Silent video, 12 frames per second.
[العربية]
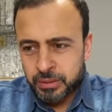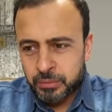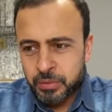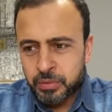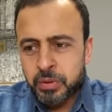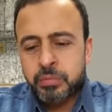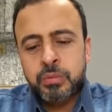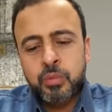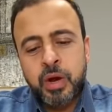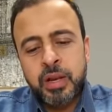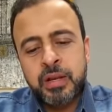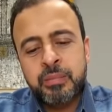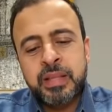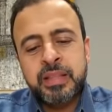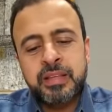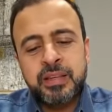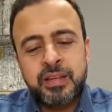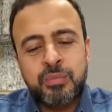من ضمن
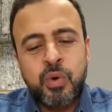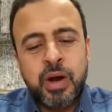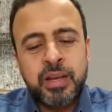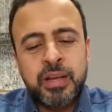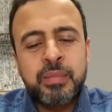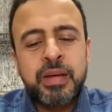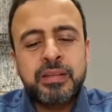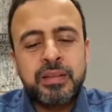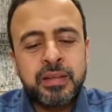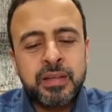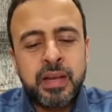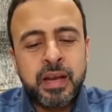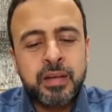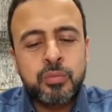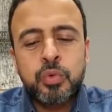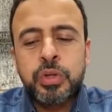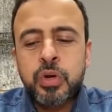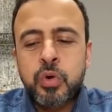معلماتي معلماتي اللي
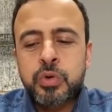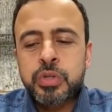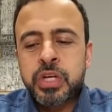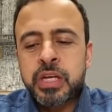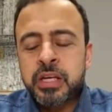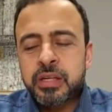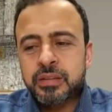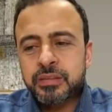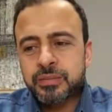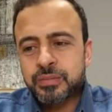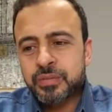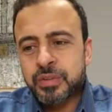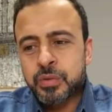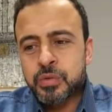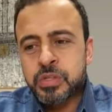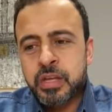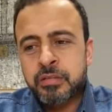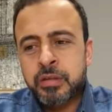علموني كوتشنج
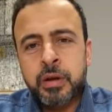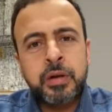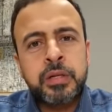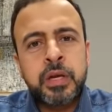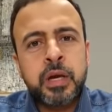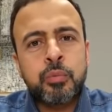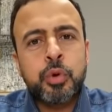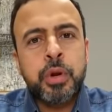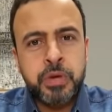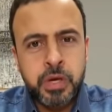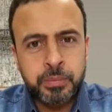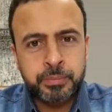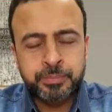أستاذة رانيا أبو ربيع